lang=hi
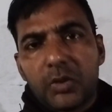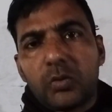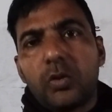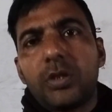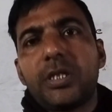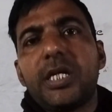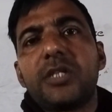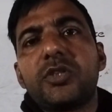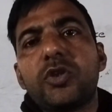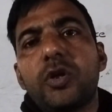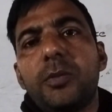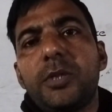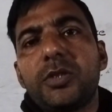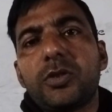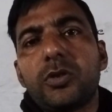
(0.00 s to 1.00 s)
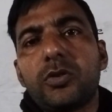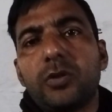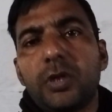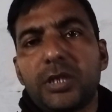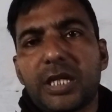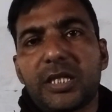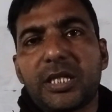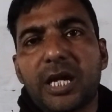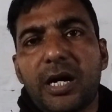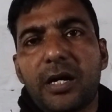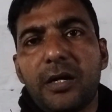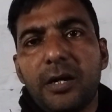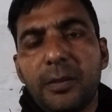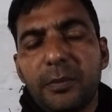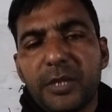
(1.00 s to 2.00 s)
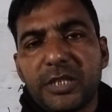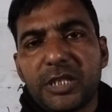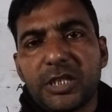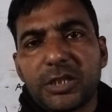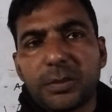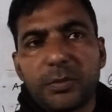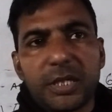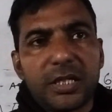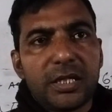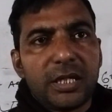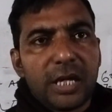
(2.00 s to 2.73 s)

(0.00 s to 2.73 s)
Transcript: 2024 और 2000 क्या 25 में